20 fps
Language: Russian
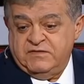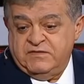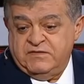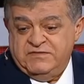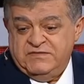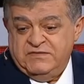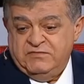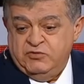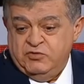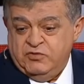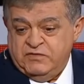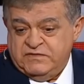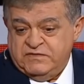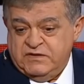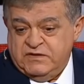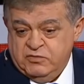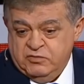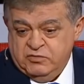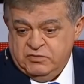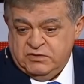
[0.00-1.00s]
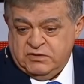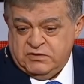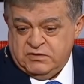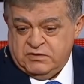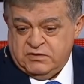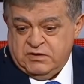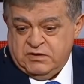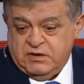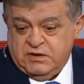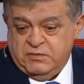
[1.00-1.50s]
В 90-е годы
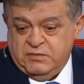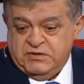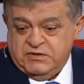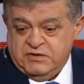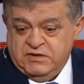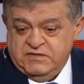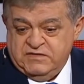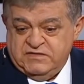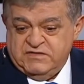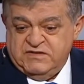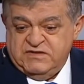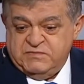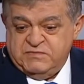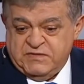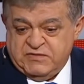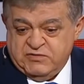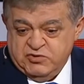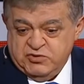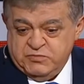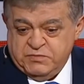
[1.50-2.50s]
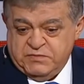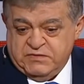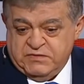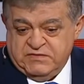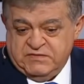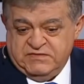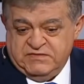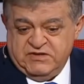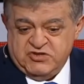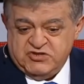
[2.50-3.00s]
американские спецслужбы
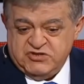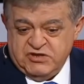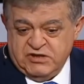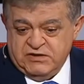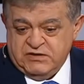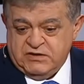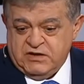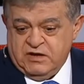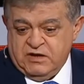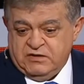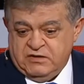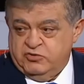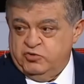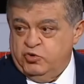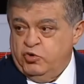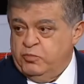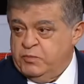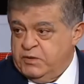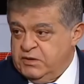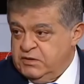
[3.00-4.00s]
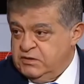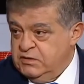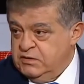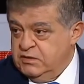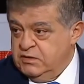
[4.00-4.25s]
здесь жили как дома.